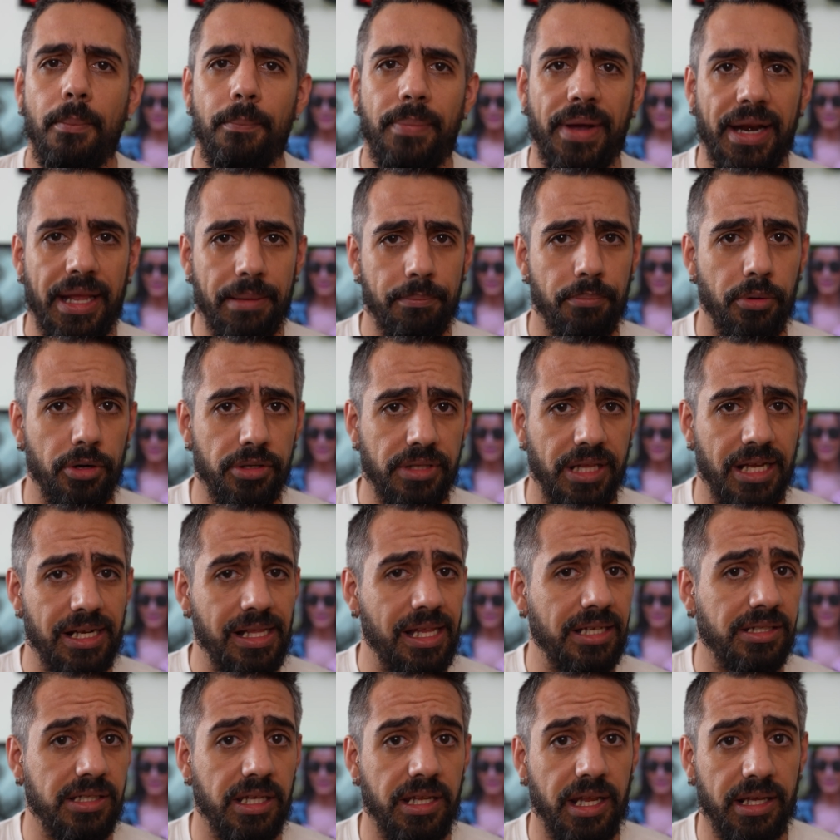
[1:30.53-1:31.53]
para
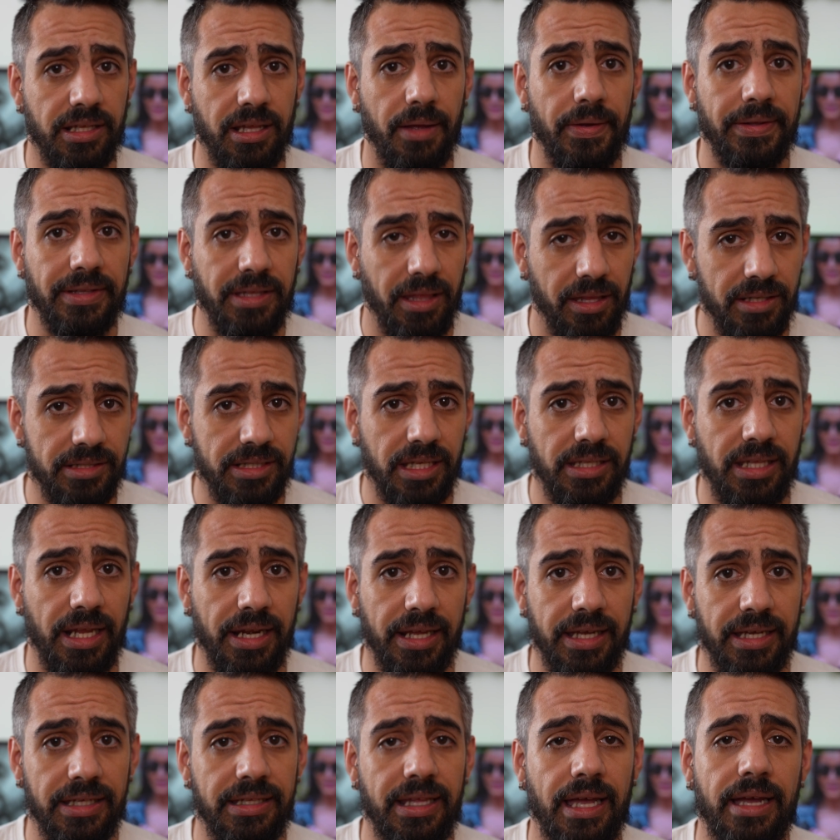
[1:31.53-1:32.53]
importarlas directamente desde
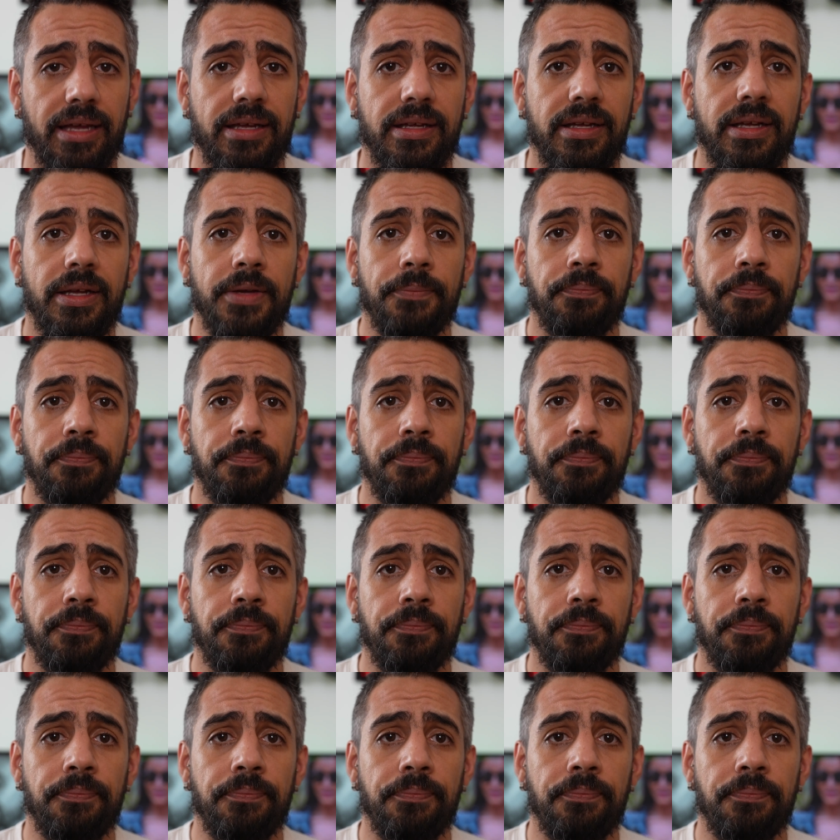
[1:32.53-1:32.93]
tarjeta,